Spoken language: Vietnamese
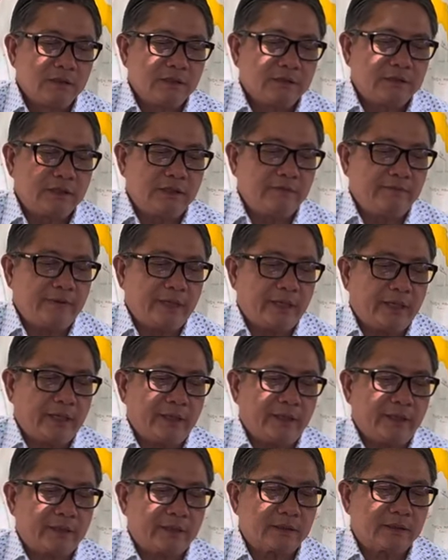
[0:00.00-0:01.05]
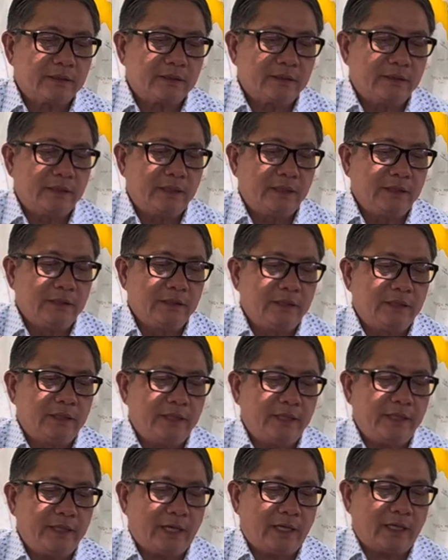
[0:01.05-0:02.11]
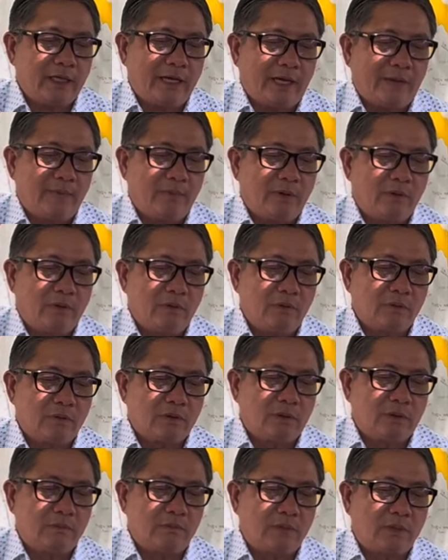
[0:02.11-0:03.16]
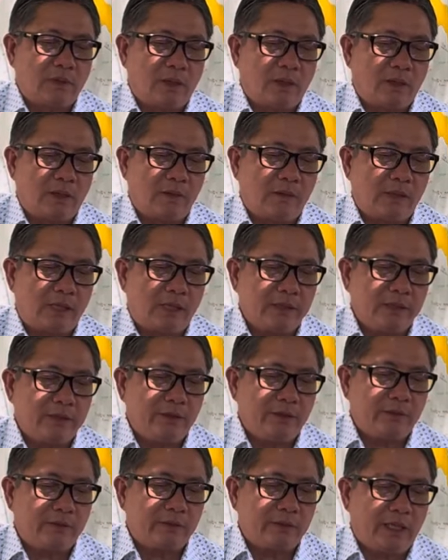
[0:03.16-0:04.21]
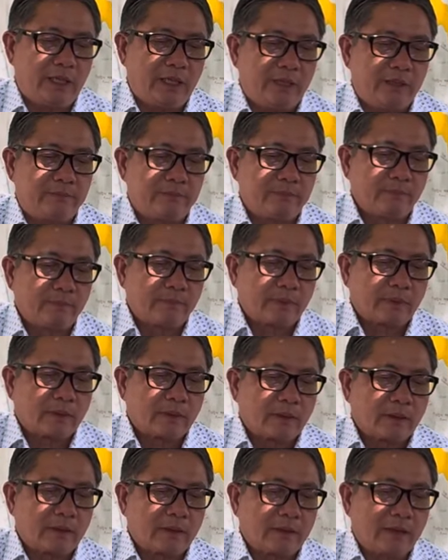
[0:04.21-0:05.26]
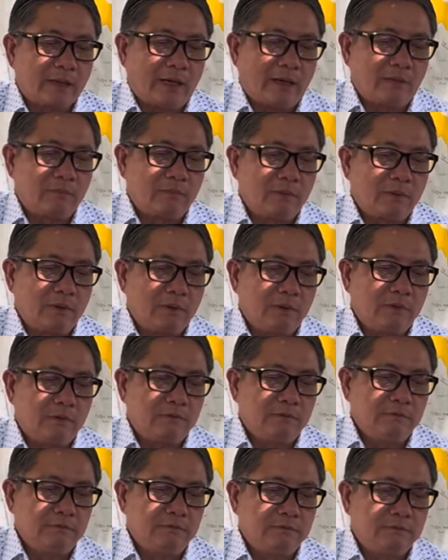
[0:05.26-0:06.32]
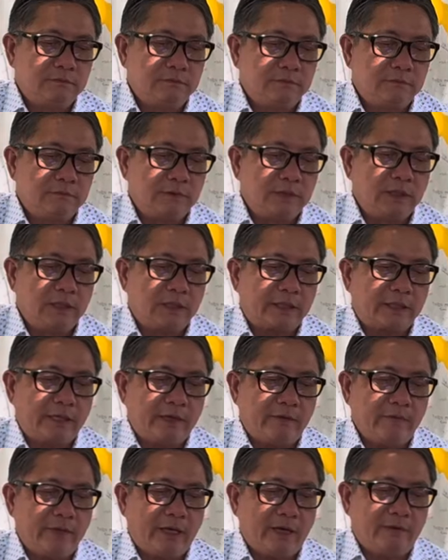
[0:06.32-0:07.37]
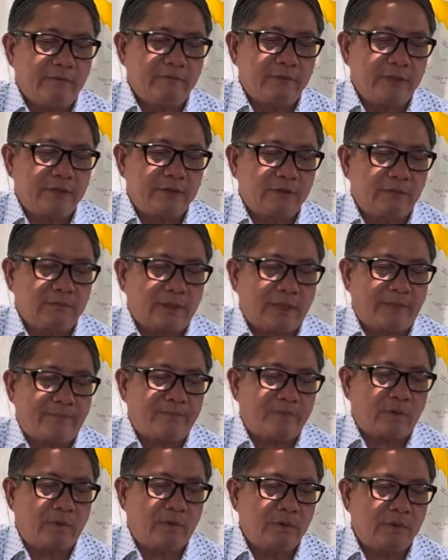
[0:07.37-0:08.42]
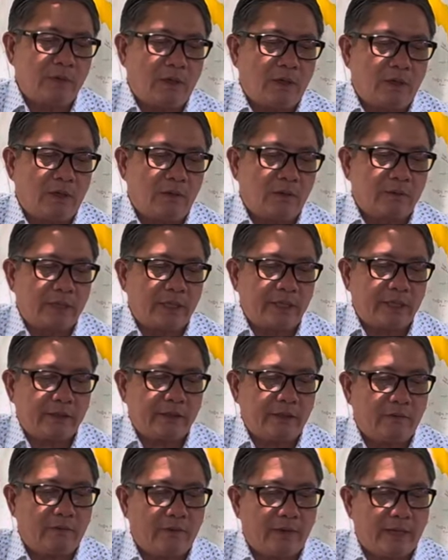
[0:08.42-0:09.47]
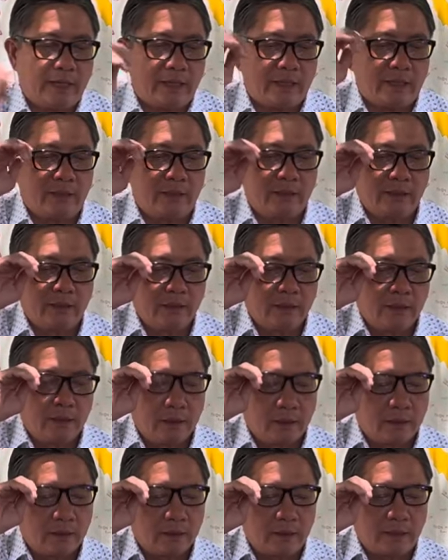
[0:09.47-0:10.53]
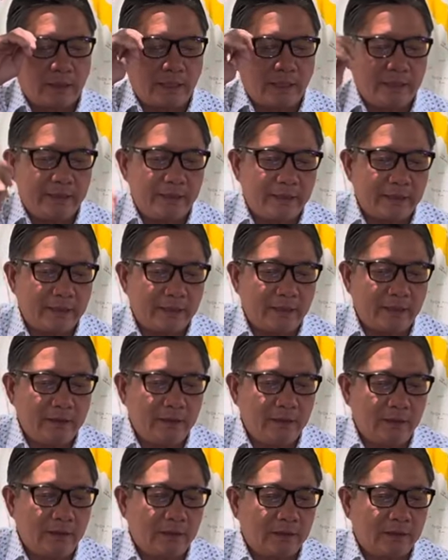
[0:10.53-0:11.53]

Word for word: Sự việc những người dân lam lũ cùng khổ ở nhiều nơi đồng lũ lượt kéo nhau về trung tâm thủ đô để kêu oan là việc nhà nước